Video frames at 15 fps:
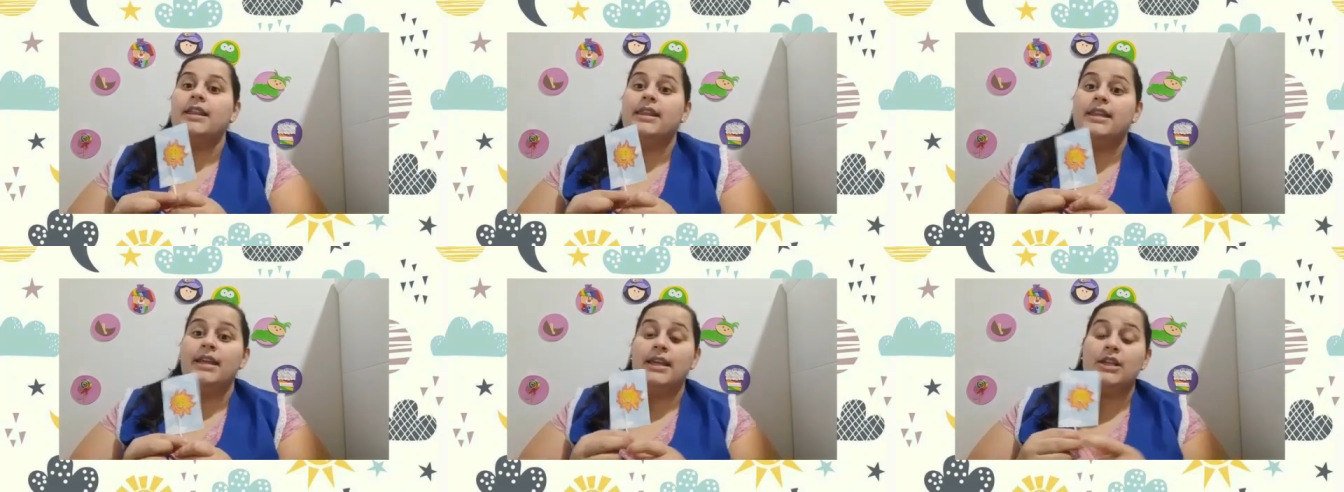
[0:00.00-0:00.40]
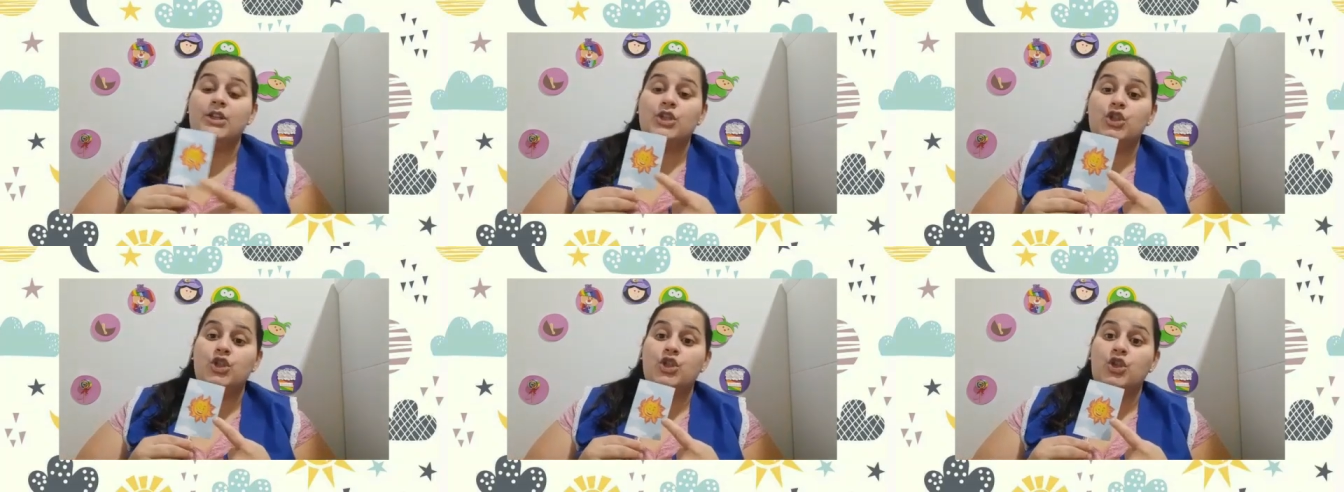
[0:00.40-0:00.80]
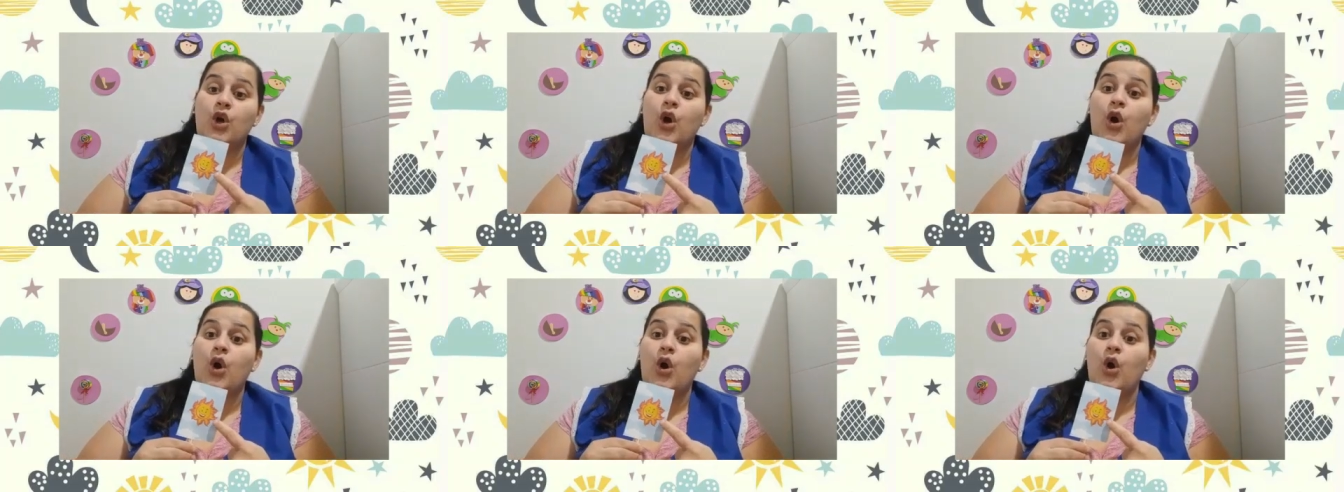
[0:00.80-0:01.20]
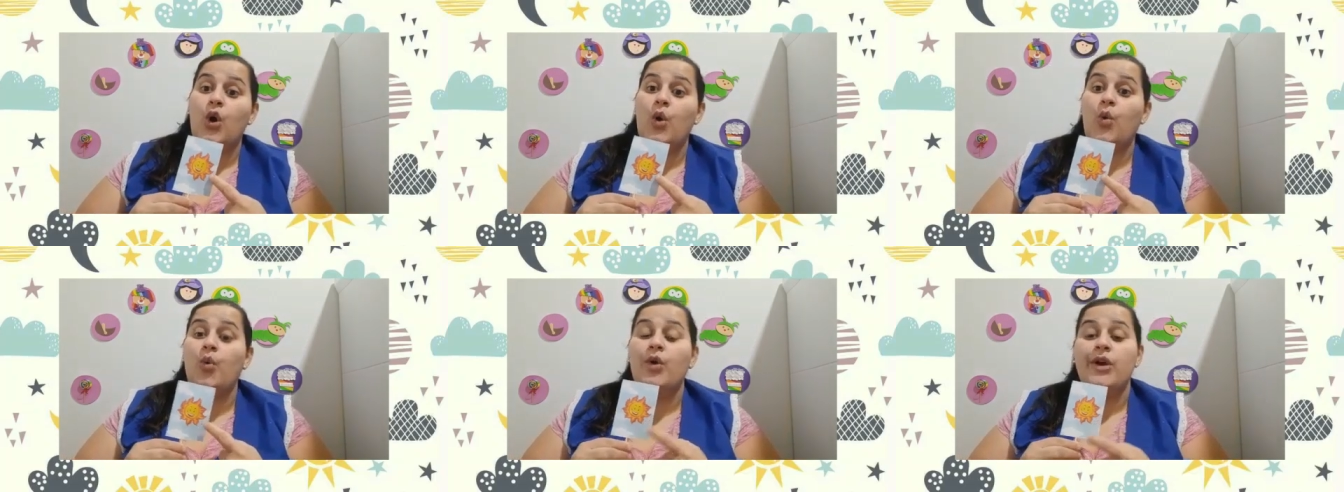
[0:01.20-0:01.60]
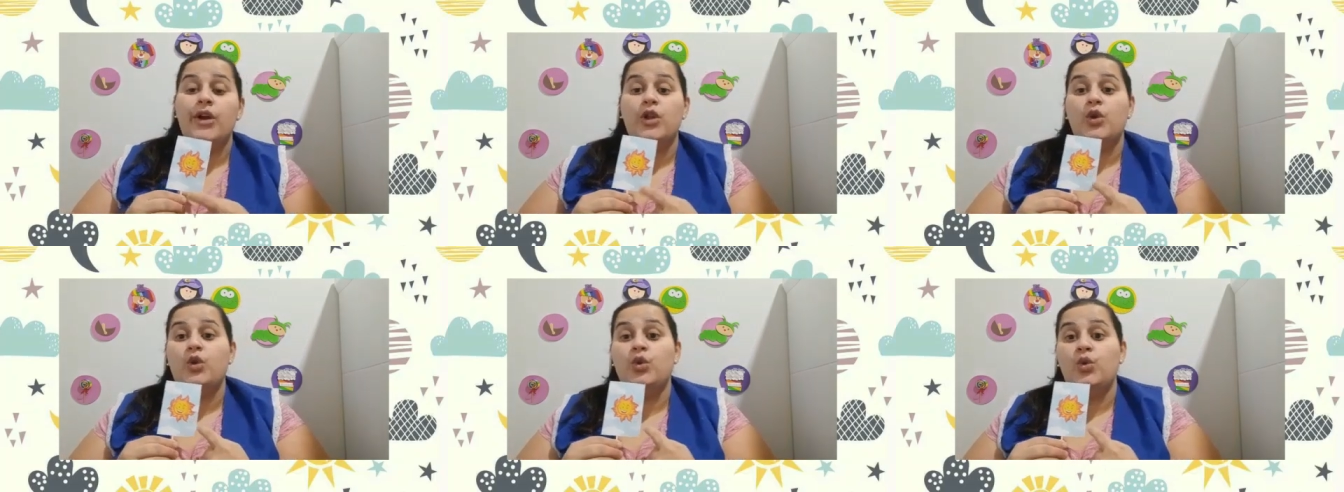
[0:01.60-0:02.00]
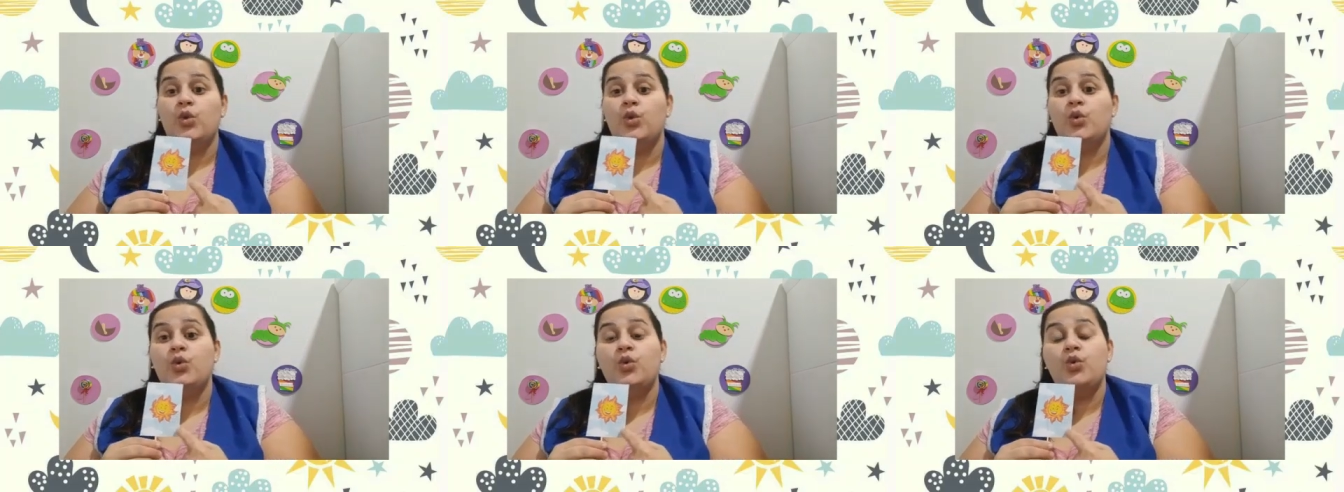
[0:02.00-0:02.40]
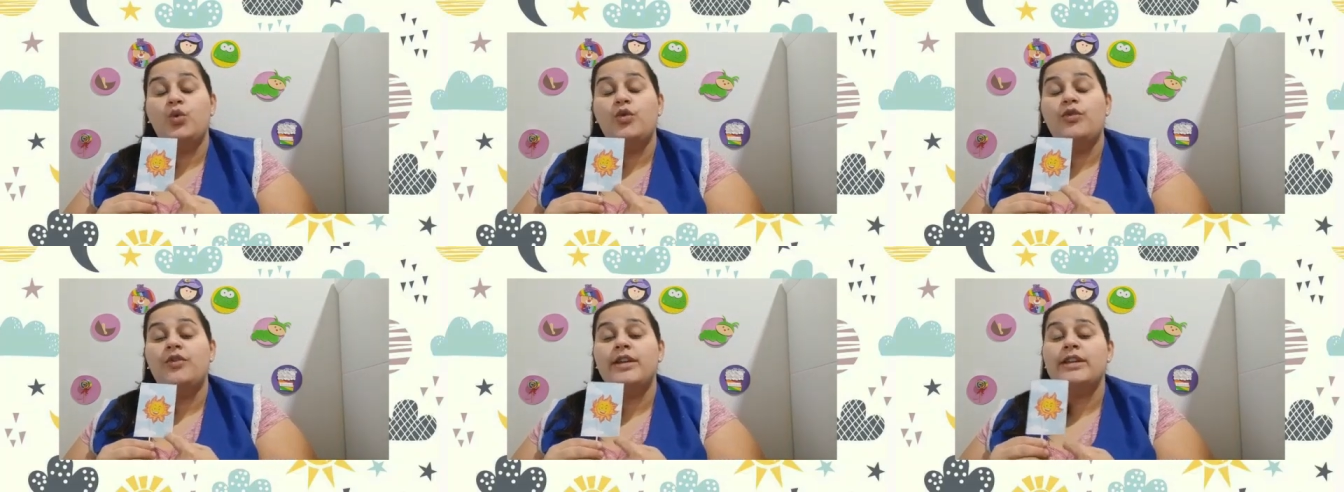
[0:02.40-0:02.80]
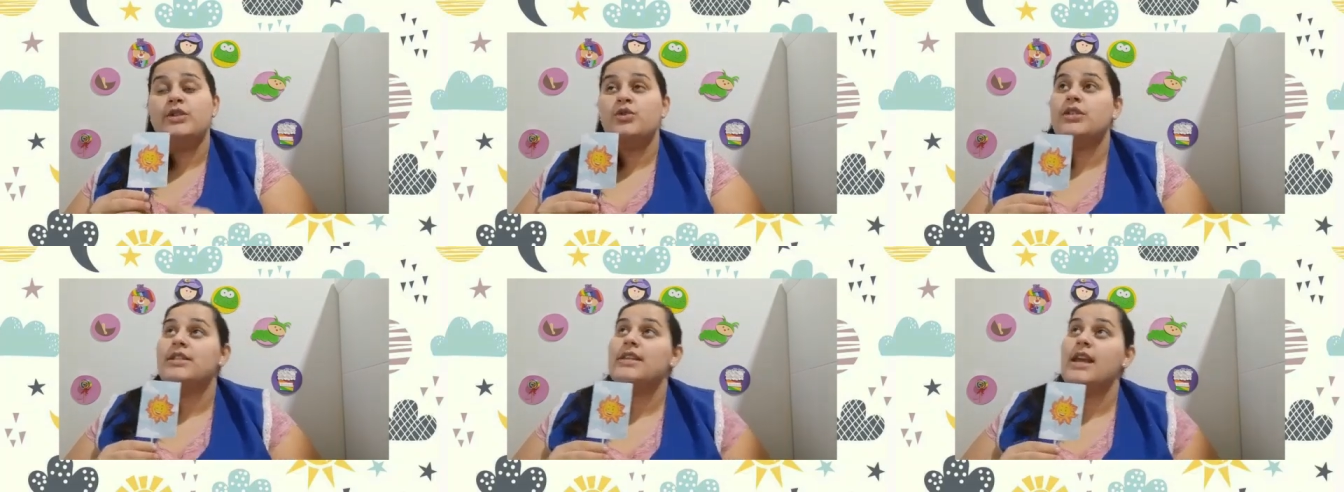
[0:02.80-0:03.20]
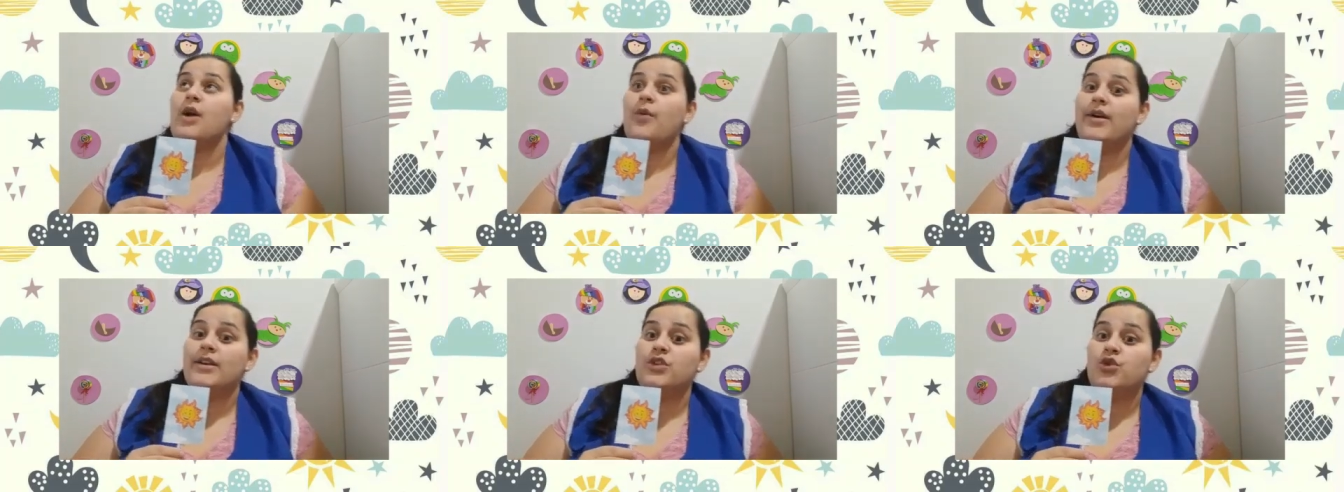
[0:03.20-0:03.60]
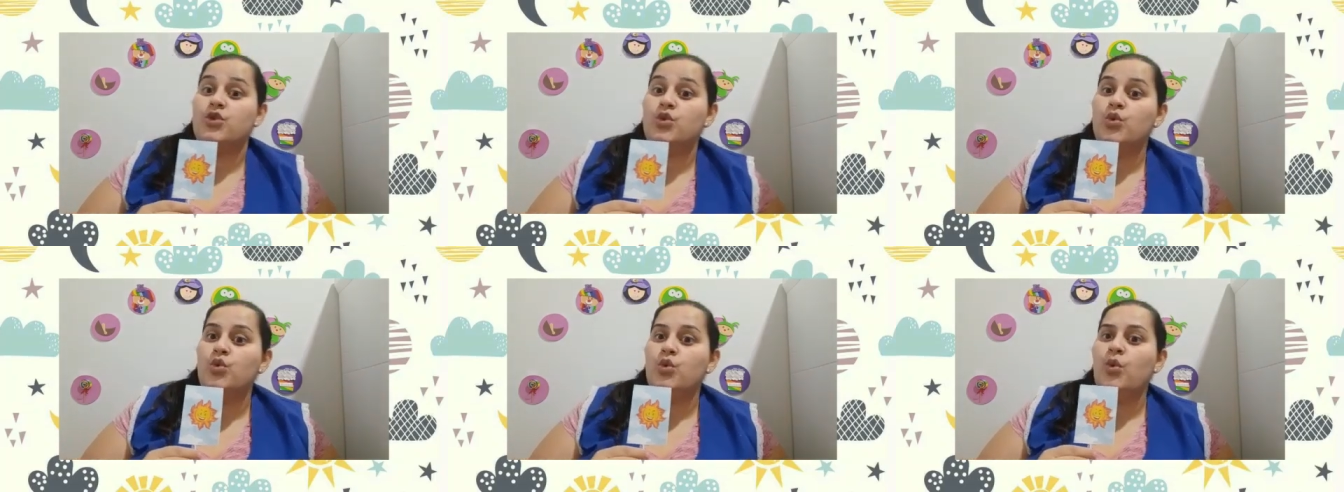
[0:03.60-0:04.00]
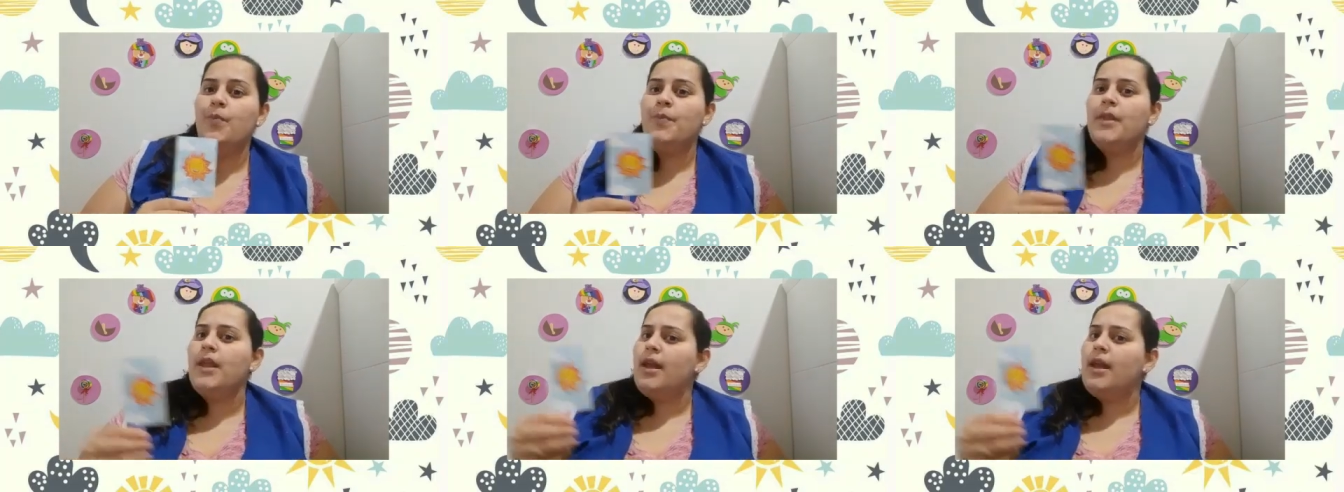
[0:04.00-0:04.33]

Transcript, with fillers: Tem sol, nuvens, o céu azul.